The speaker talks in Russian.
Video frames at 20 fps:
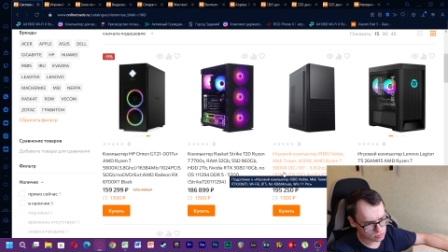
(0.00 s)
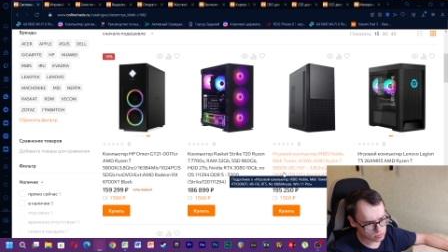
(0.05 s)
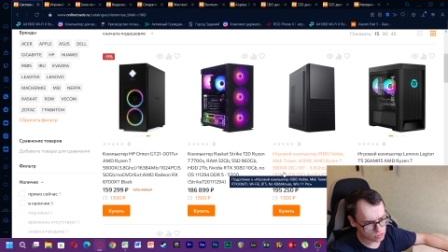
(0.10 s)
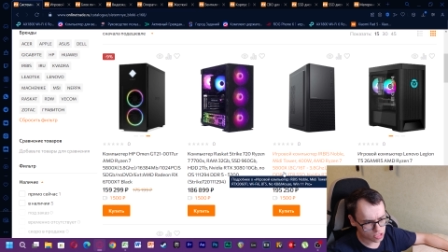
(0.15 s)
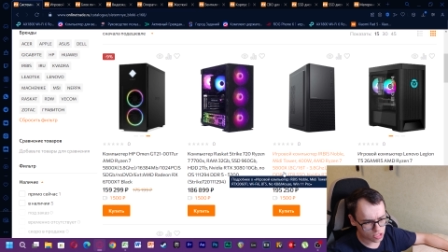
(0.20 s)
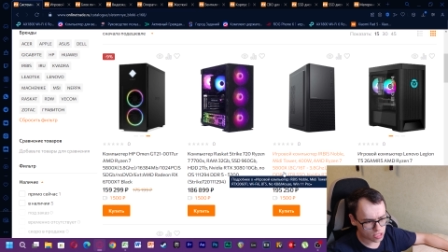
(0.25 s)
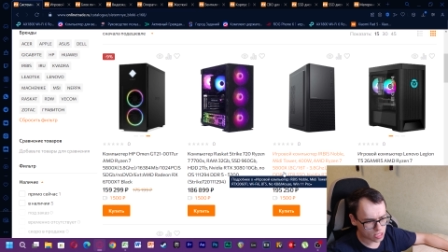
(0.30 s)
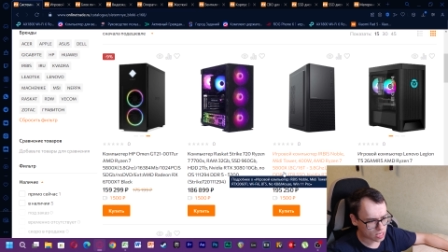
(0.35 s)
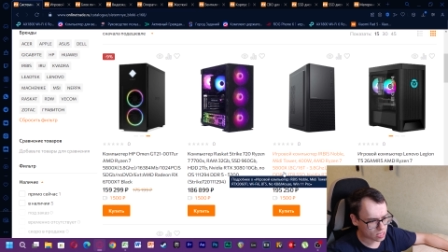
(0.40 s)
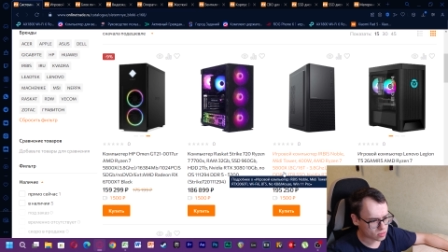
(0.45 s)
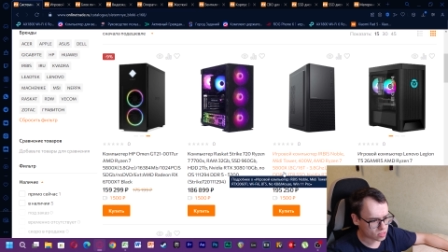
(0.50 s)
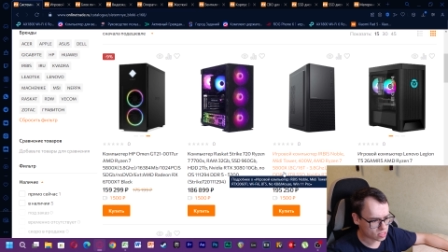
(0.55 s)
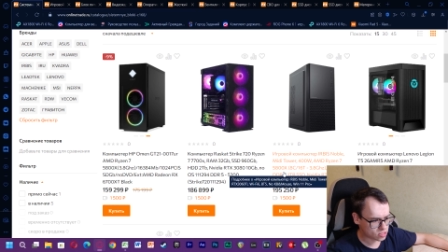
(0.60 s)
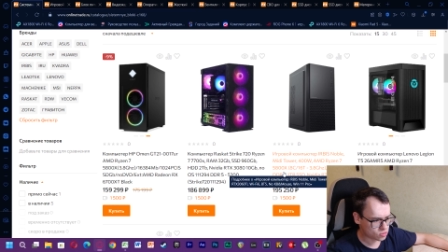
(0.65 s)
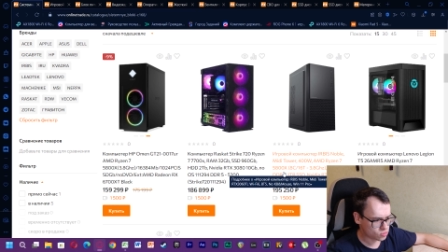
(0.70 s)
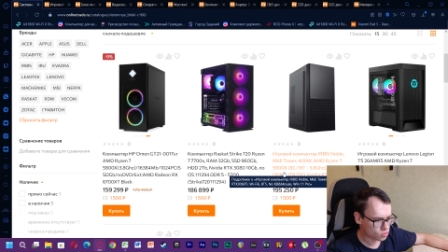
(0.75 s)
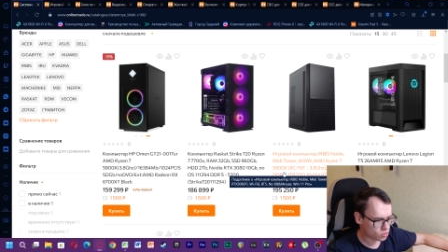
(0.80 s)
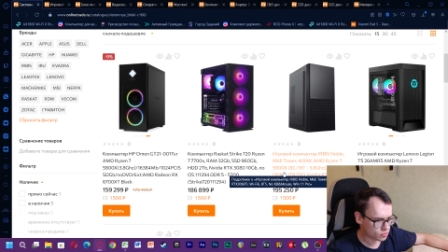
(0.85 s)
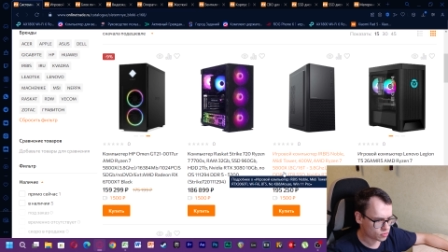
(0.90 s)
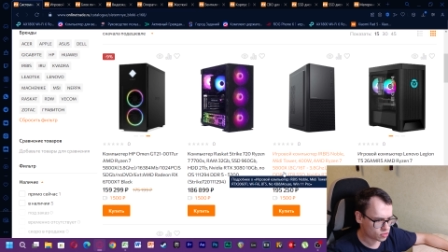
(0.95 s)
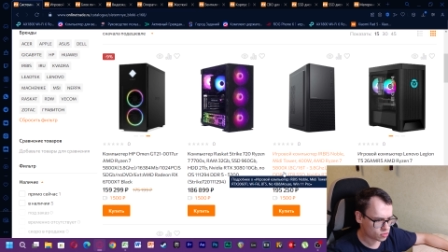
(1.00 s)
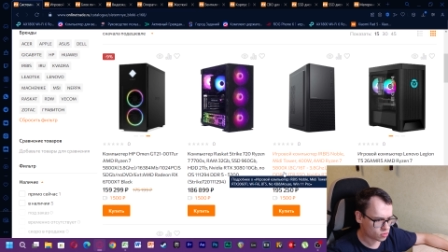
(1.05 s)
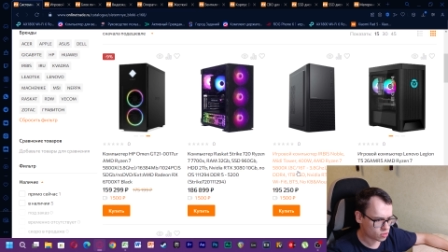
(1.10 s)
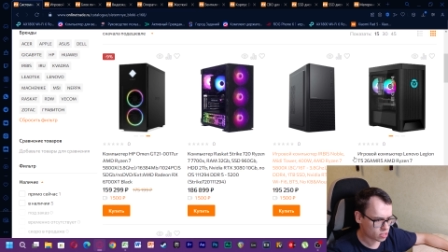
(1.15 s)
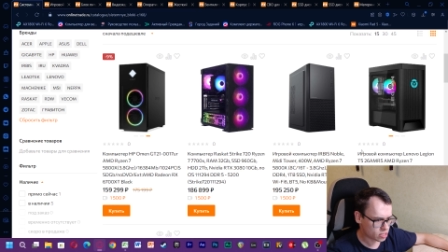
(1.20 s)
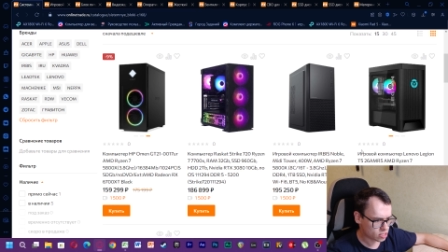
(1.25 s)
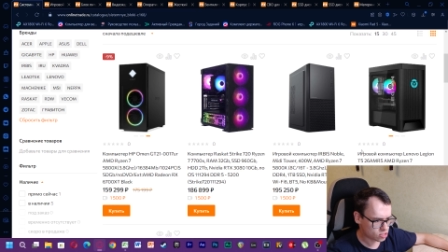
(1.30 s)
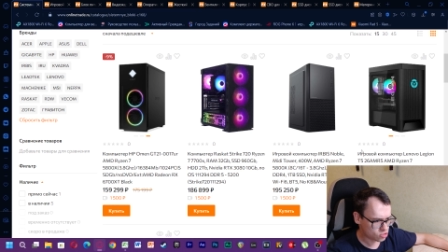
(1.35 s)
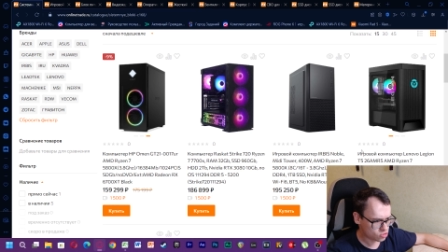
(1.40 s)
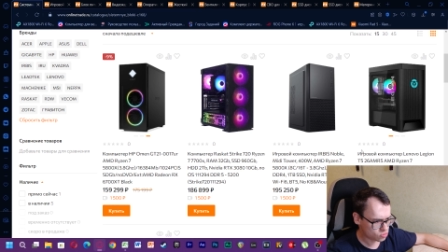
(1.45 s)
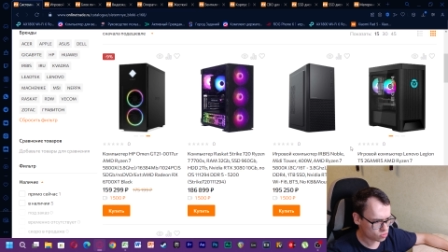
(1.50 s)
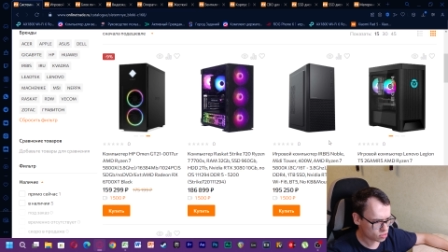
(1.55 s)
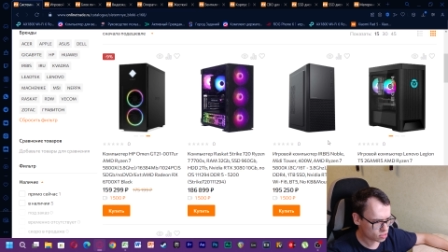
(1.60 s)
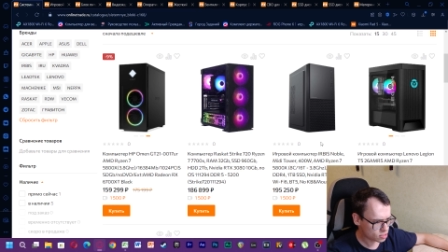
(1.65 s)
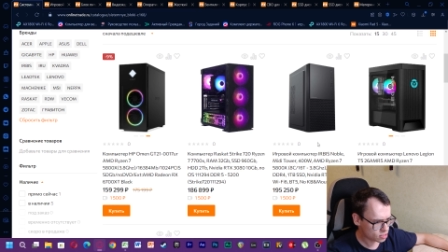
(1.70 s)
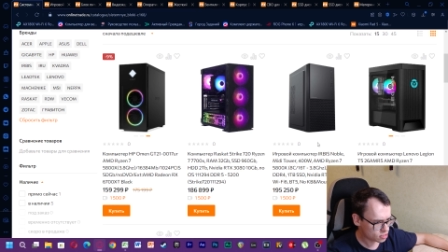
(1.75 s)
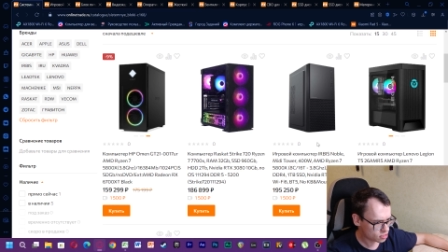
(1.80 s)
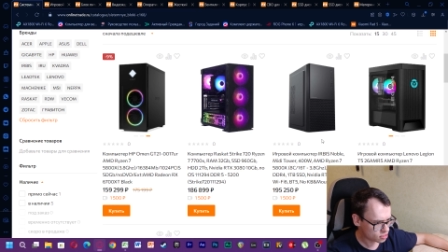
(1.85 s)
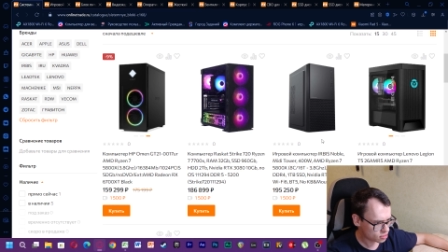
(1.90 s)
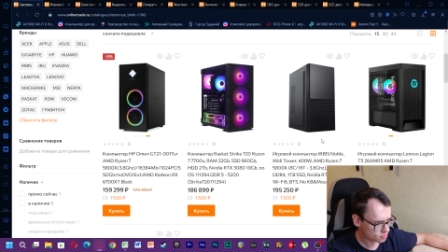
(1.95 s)
Не знаю, насколько все хорошо
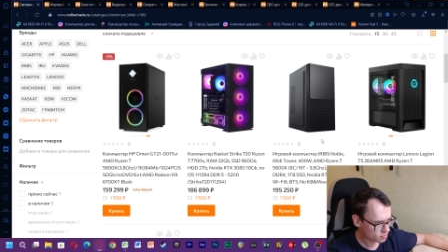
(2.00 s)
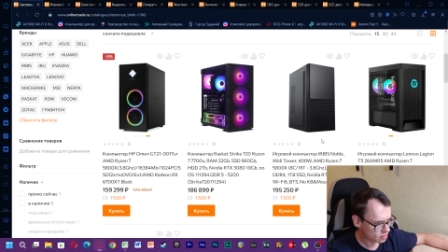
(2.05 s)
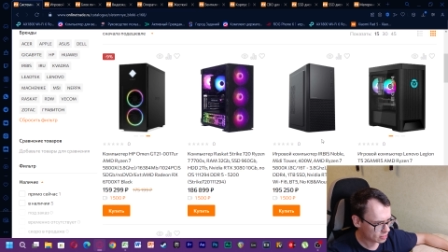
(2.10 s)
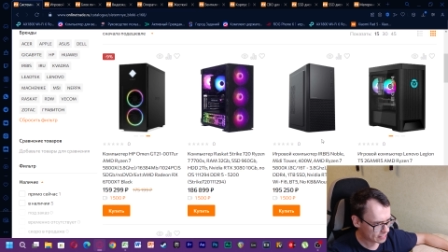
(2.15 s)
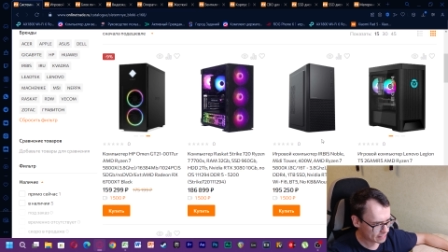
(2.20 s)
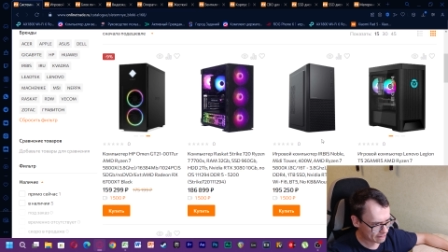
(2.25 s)
здесь.